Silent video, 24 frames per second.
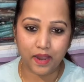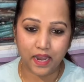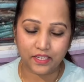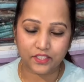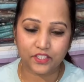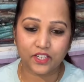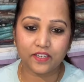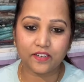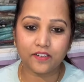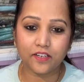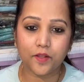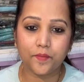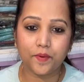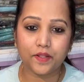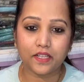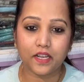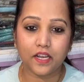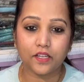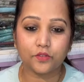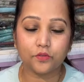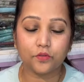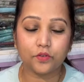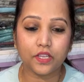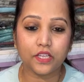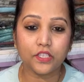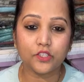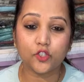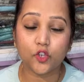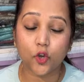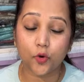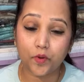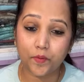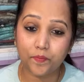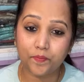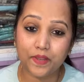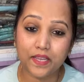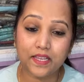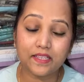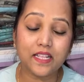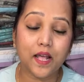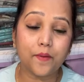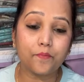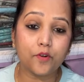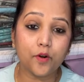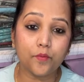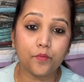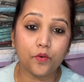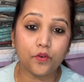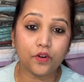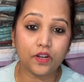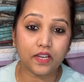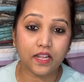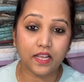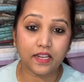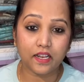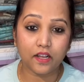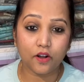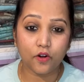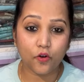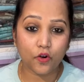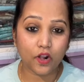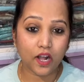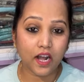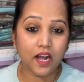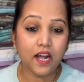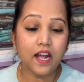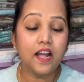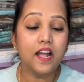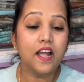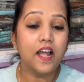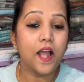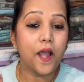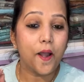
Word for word: मेजर करके बता दूंगी जो भी पीस आपको बुक कराना होगा